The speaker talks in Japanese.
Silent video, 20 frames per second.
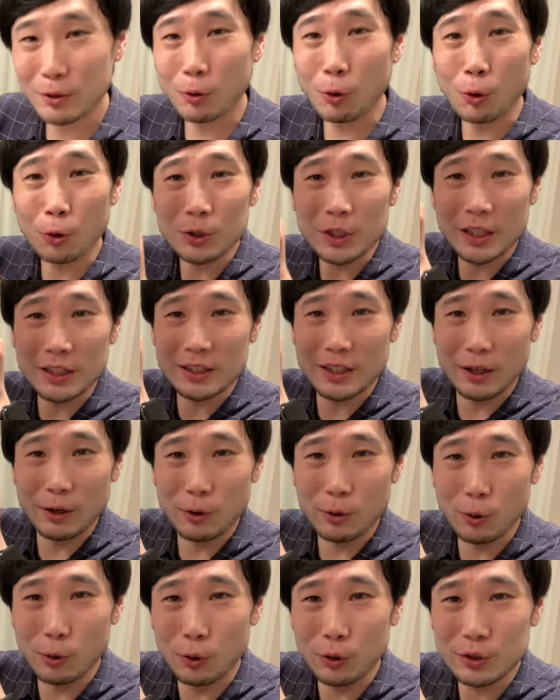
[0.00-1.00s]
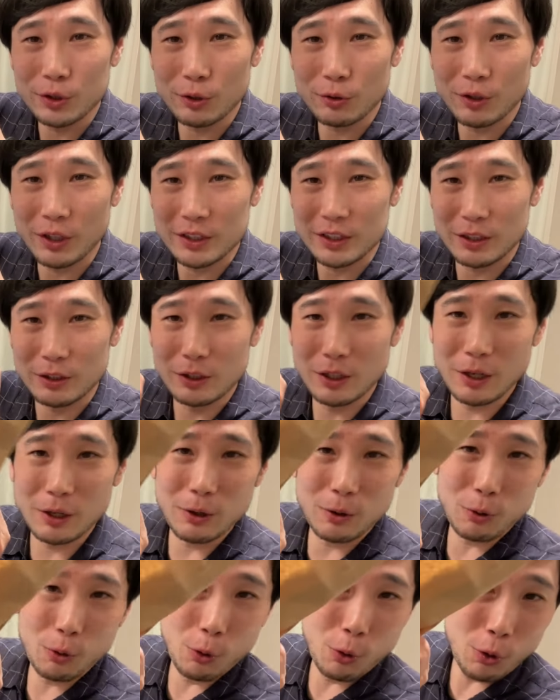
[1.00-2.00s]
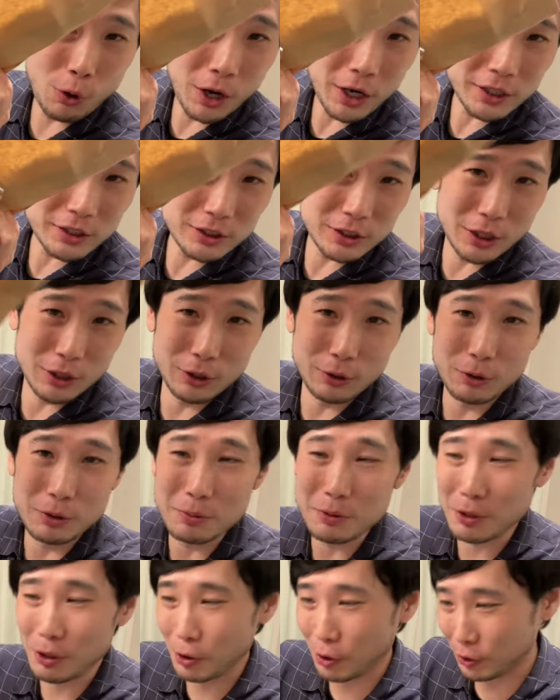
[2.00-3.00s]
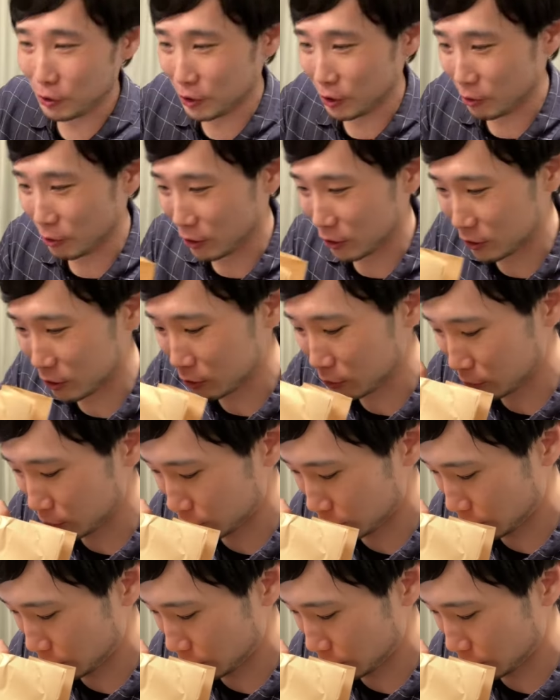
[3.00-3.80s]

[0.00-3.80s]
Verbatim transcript: こうだったよ。こうでよかった。なんかこう入ってんだよ。意味わかんねえなっていう。